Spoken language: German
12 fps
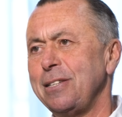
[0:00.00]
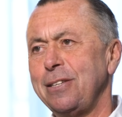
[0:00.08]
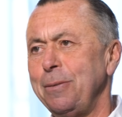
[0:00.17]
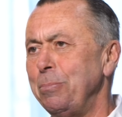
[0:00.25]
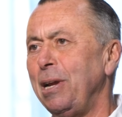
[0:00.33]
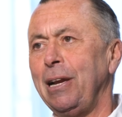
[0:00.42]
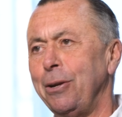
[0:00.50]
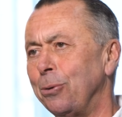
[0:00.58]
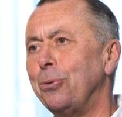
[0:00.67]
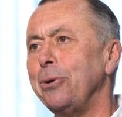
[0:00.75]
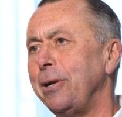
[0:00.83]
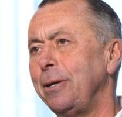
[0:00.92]
dass die
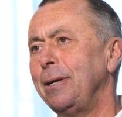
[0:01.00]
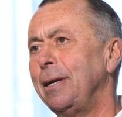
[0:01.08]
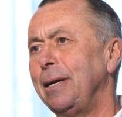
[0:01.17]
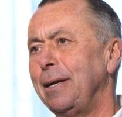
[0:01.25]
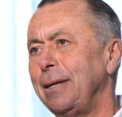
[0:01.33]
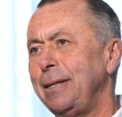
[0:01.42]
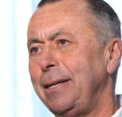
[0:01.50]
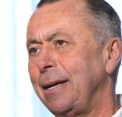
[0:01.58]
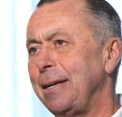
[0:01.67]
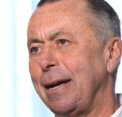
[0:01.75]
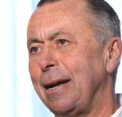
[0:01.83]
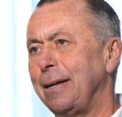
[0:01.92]
Millionen, die
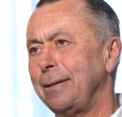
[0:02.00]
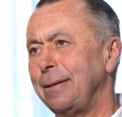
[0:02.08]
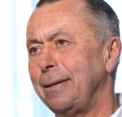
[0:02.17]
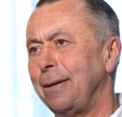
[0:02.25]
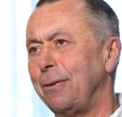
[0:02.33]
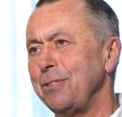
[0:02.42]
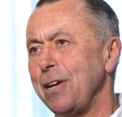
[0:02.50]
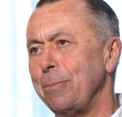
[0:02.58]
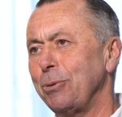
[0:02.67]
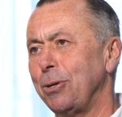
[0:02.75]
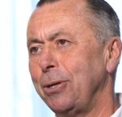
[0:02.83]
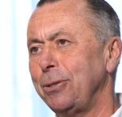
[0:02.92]
er da auf
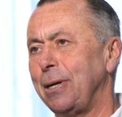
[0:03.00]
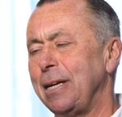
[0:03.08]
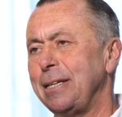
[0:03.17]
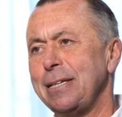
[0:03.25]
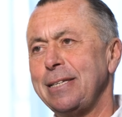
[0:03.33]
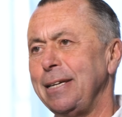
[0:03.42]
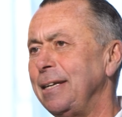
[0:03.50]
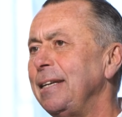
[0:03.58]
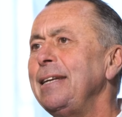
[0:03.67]
seinem Konto hat, dass die in